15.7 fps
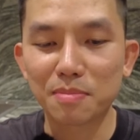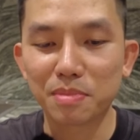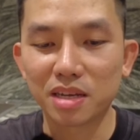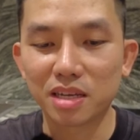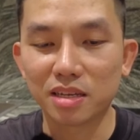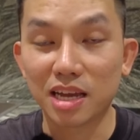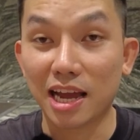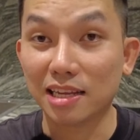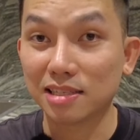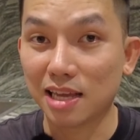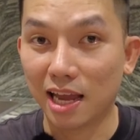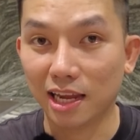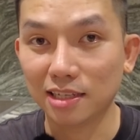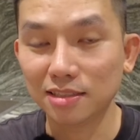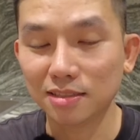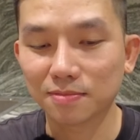là mì hải
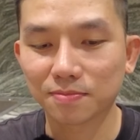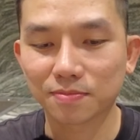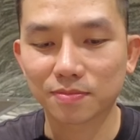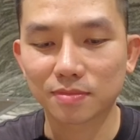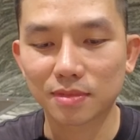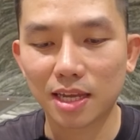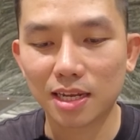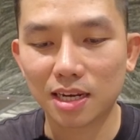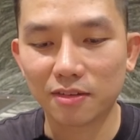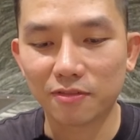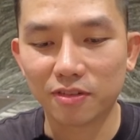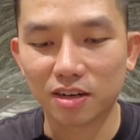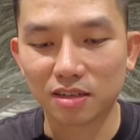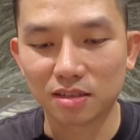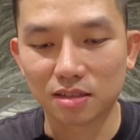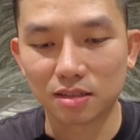sản. Đây là
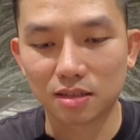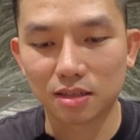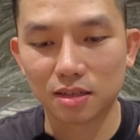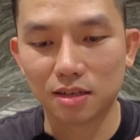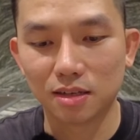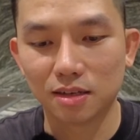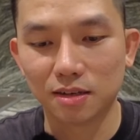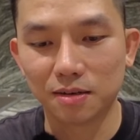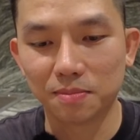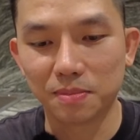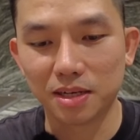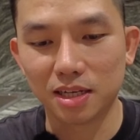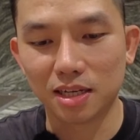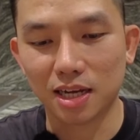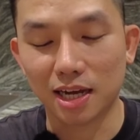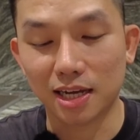phần
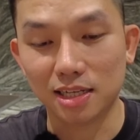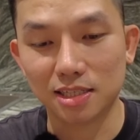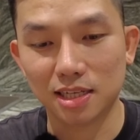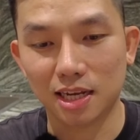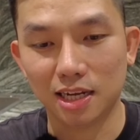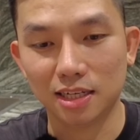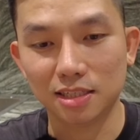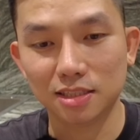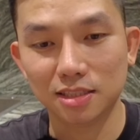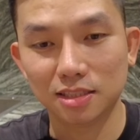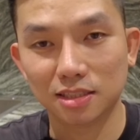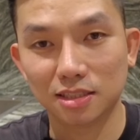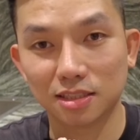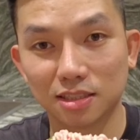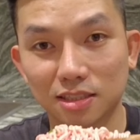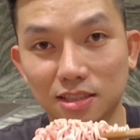mì hải sản.
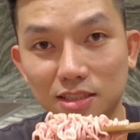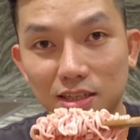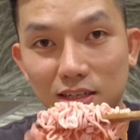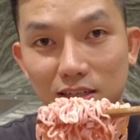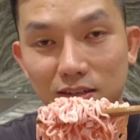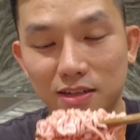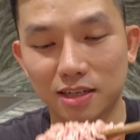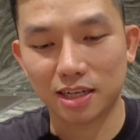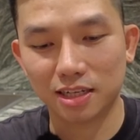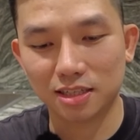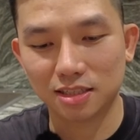Ok.